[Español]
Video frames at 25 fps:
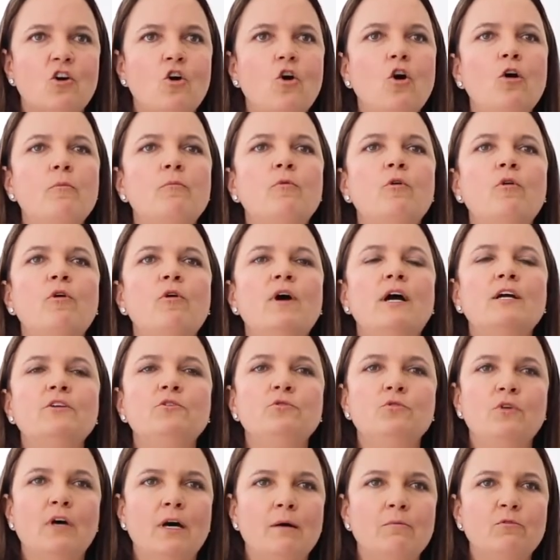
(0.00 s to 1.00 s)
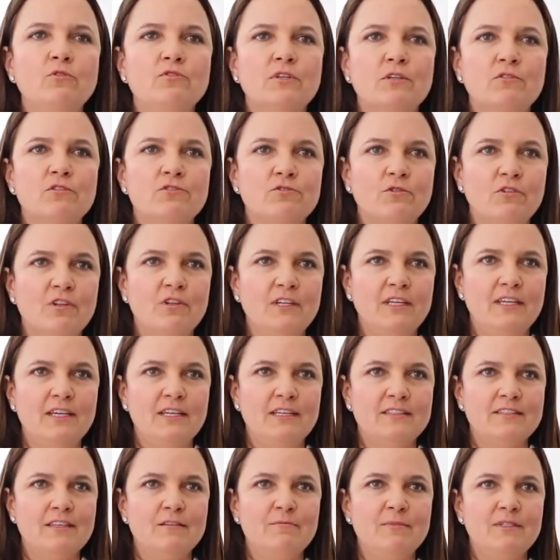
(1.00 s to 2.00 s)
cómo ayudamos a nuestros
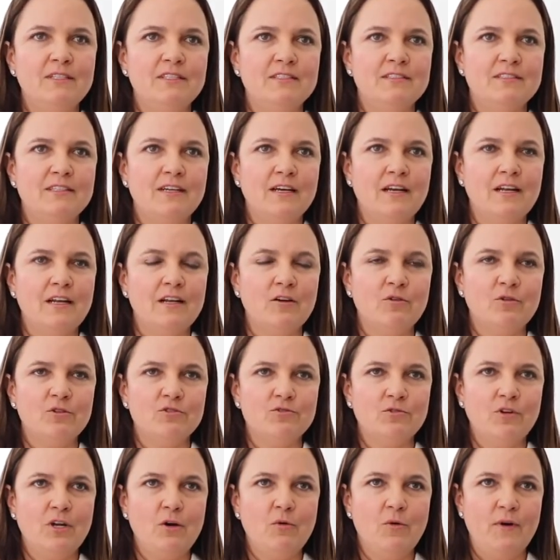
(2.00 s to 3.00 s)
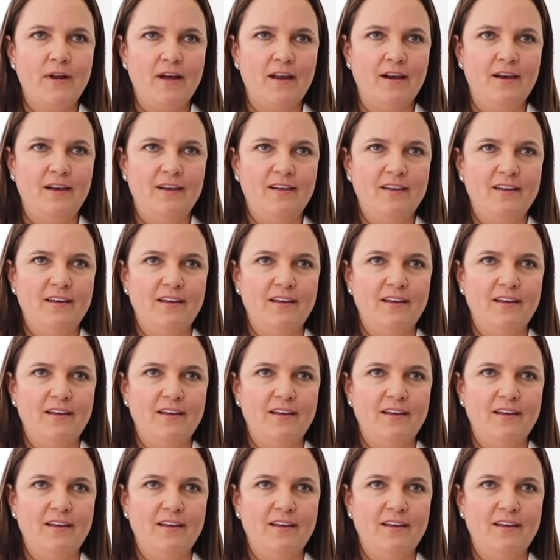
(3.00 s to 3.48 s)
líderes a administrar el costo laboral.